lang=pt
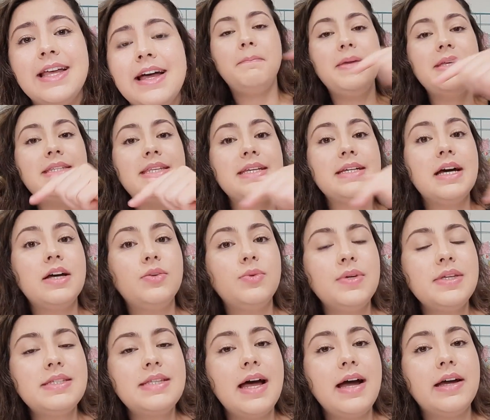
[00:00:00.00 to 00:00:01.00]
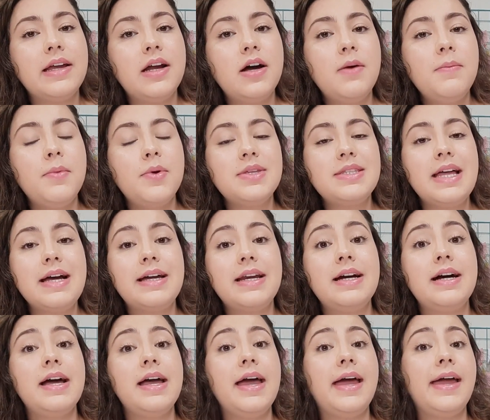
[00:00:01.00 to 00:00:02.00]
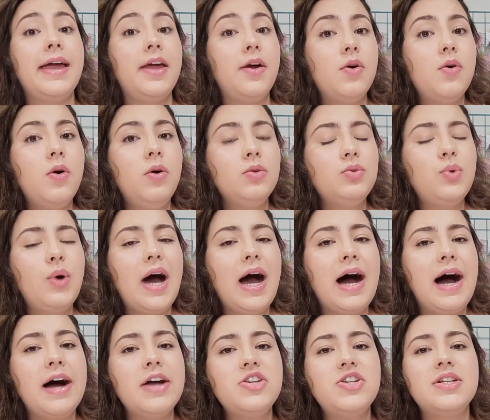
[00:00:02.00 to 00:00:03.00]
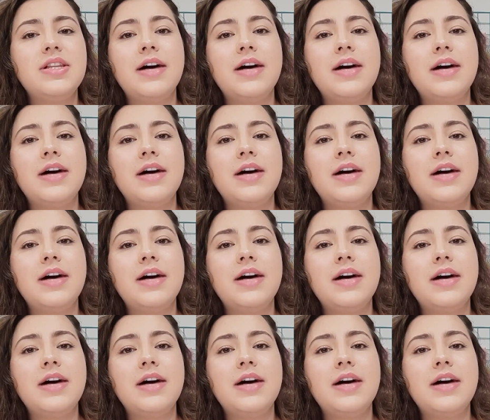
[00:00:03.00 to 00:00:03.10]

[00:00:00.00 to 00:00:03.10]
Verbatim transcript: Me siga no Instagram. Meu Instagram é Eu Conto a Arte.